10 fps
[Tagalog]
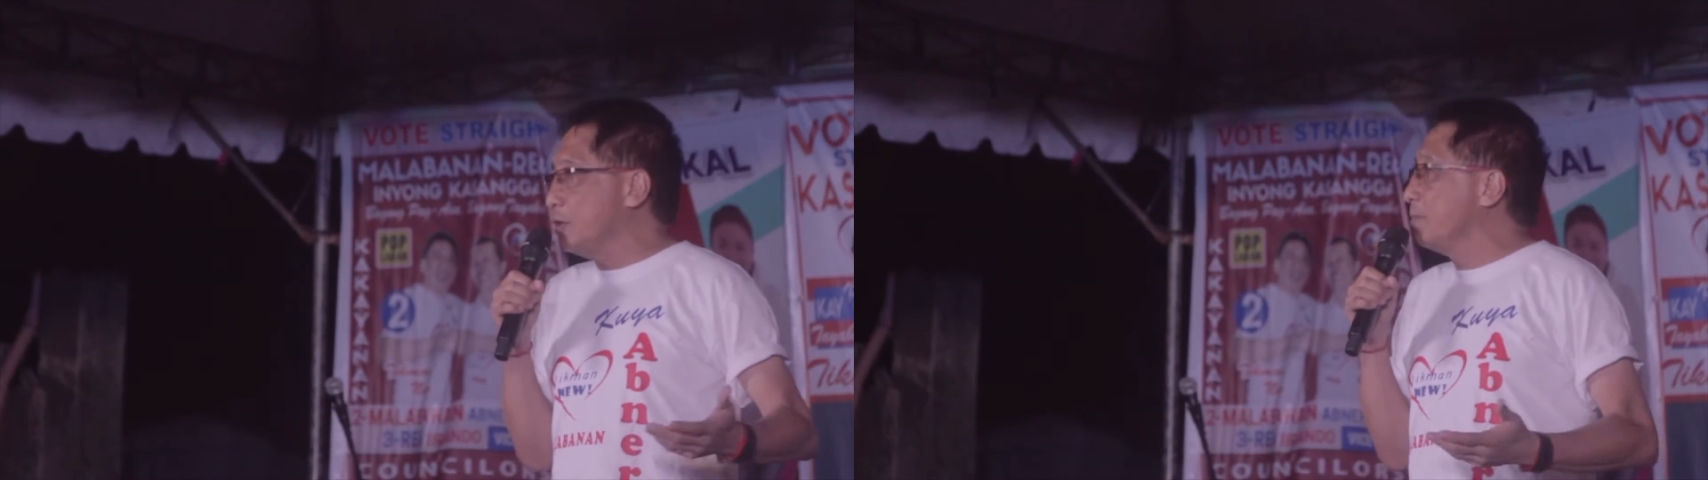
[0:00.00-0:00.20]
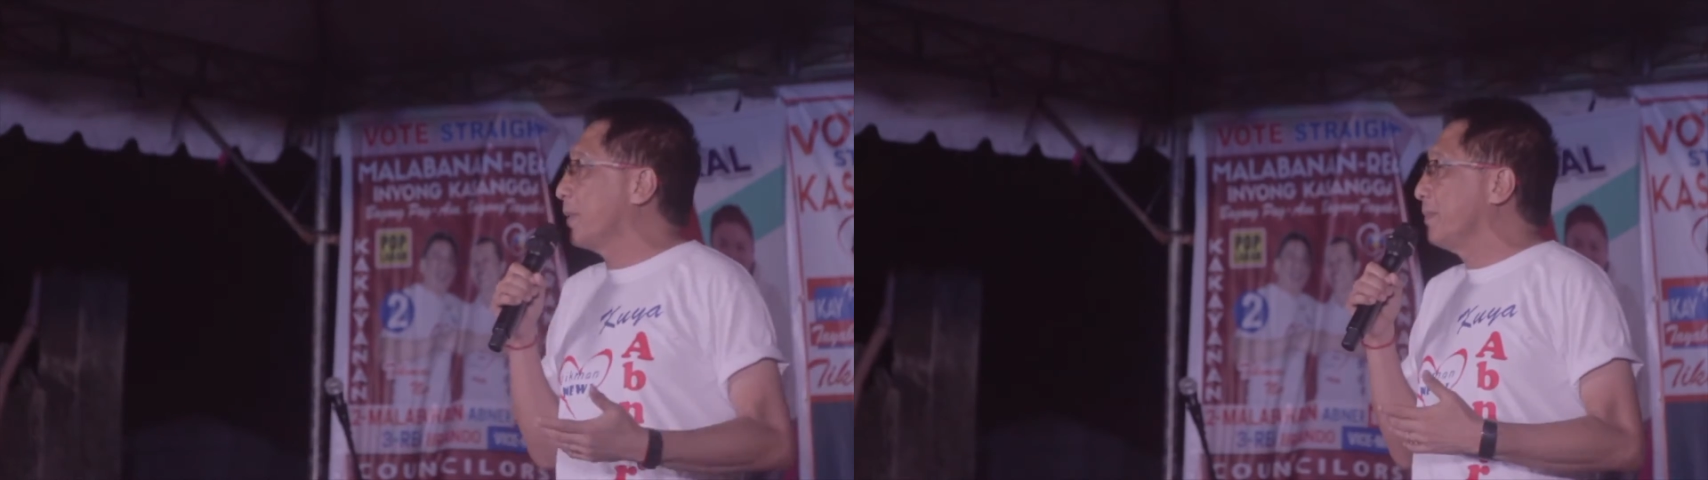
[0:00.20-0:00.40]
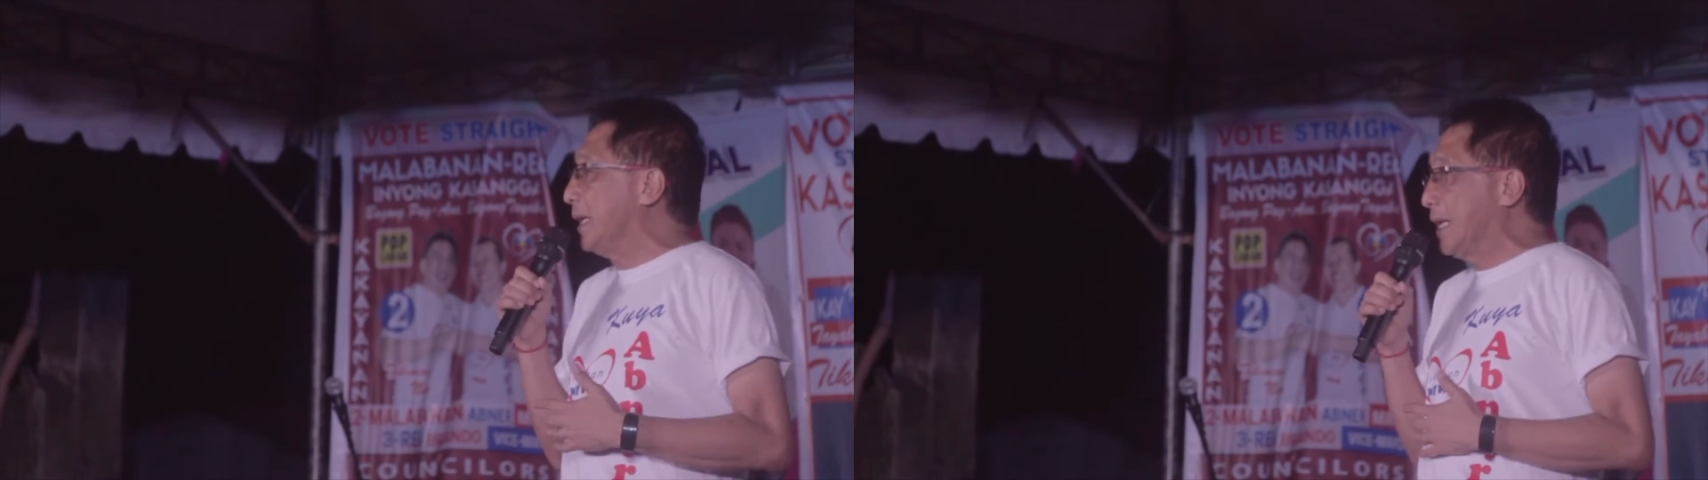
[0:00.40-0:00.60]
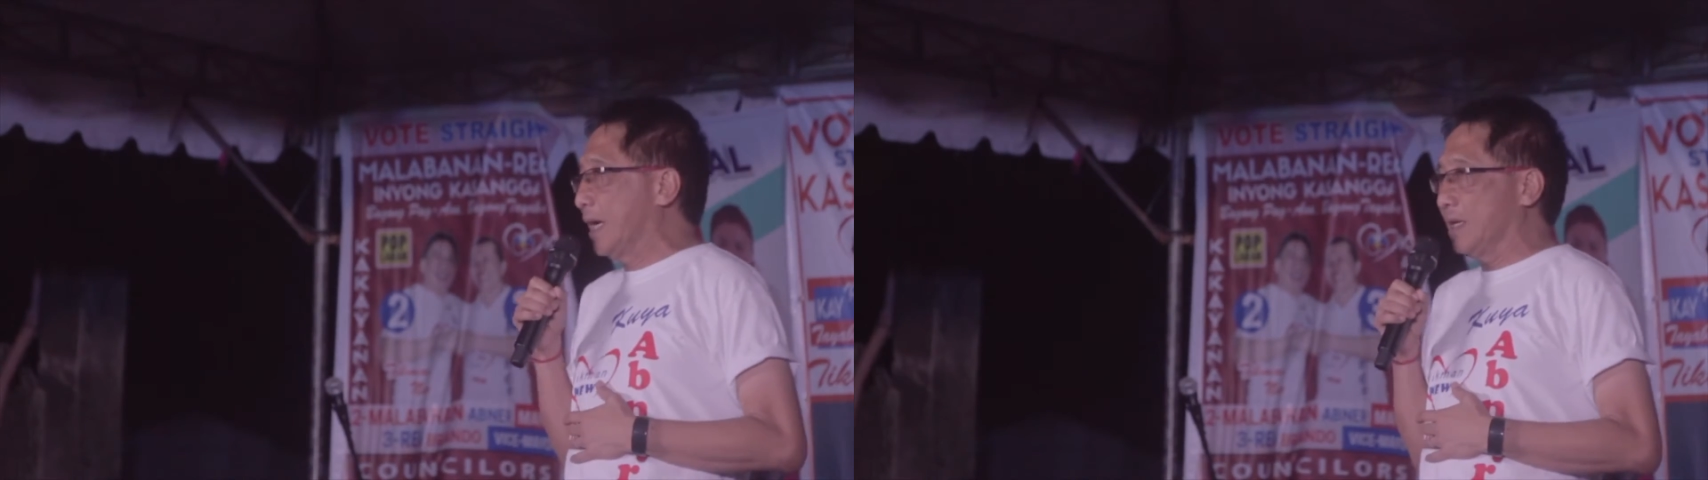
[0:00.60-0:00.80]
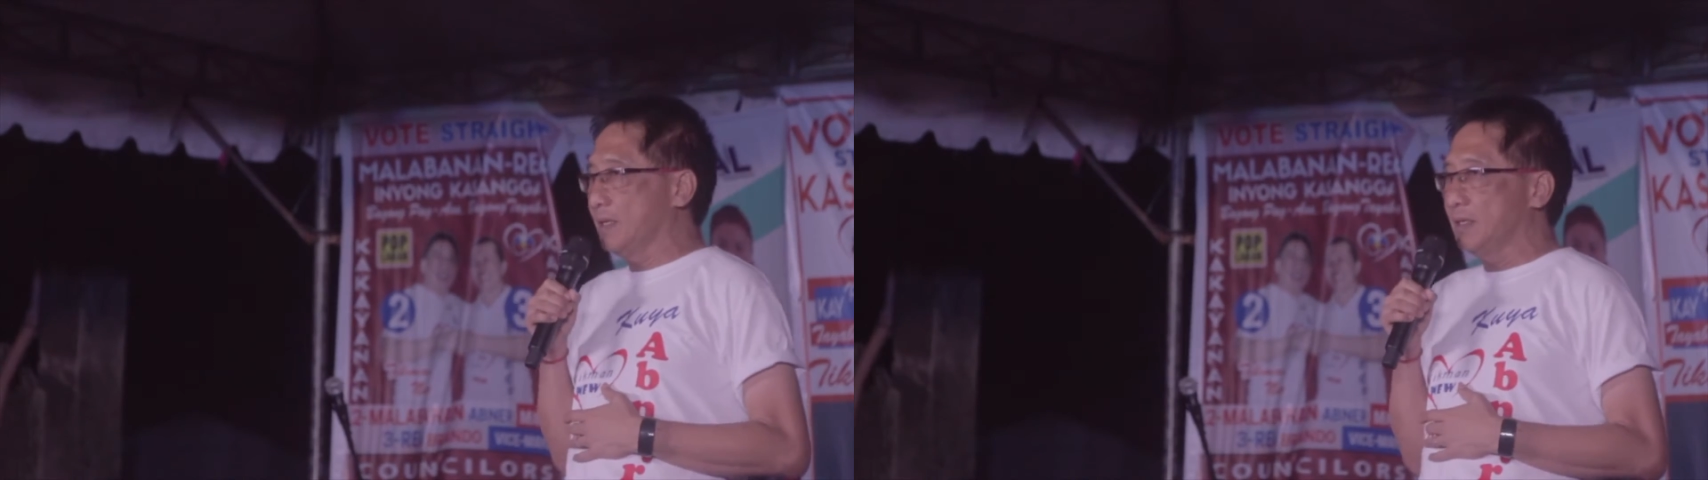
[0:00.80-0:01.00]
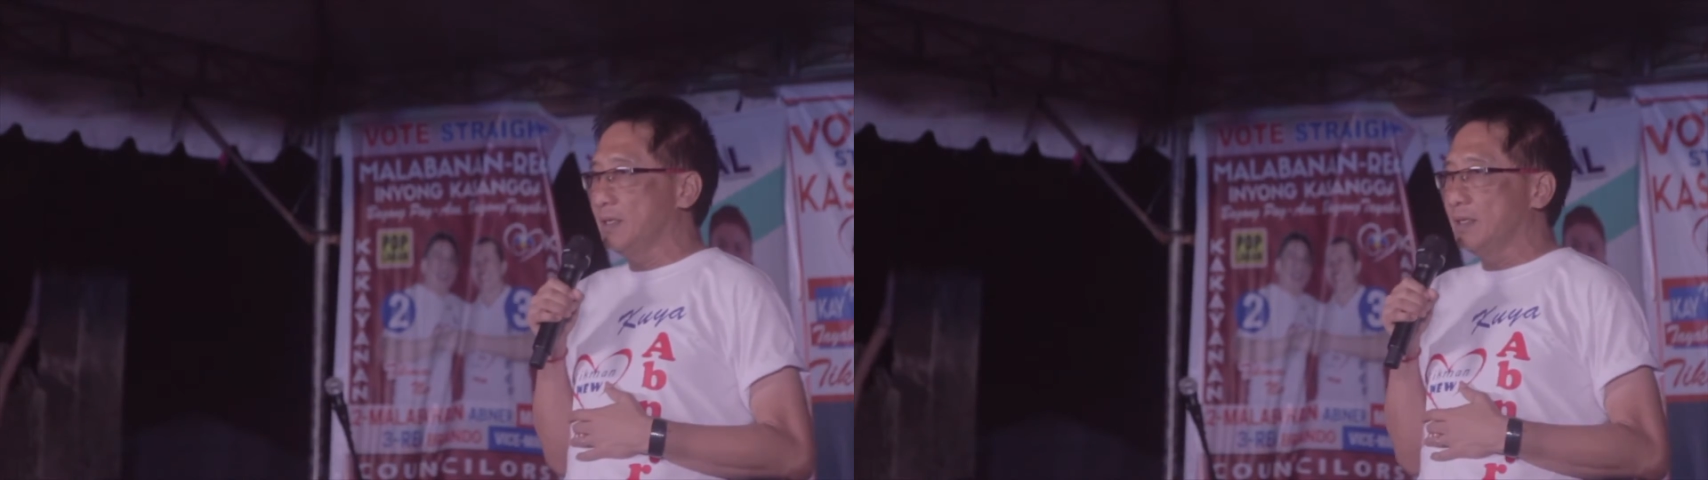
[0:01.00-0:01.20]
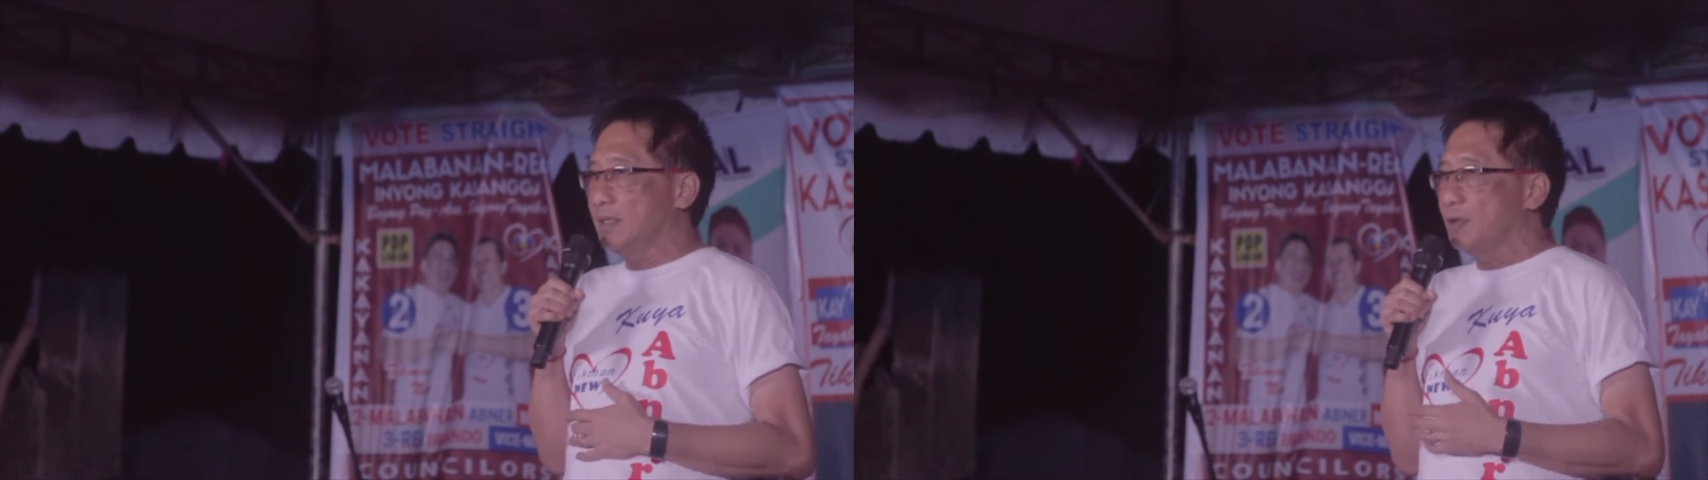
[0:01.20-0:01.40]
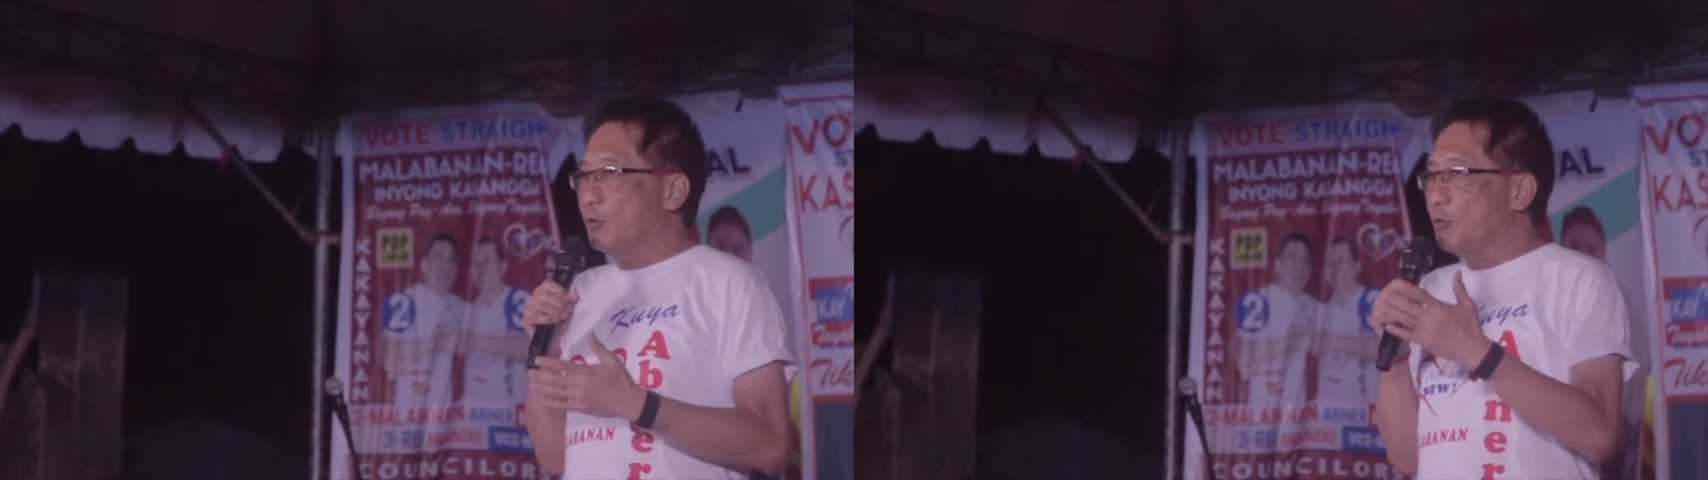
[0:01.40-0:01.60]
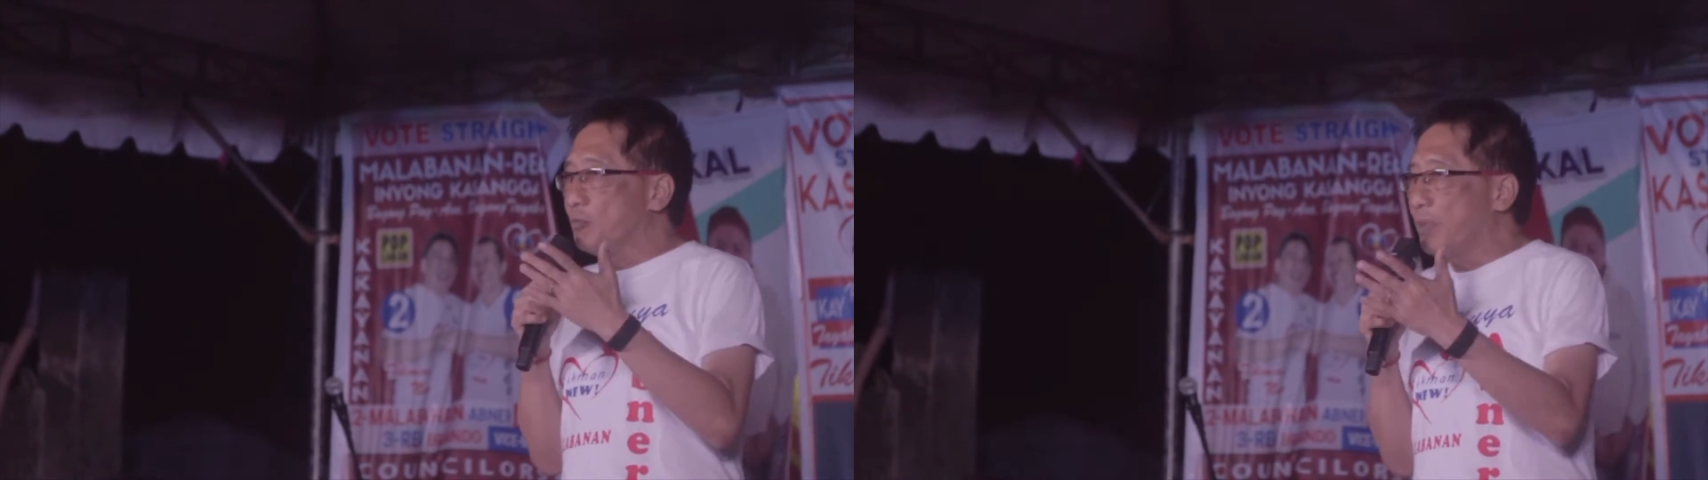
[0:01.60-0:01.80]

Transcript: iyong pamilya kung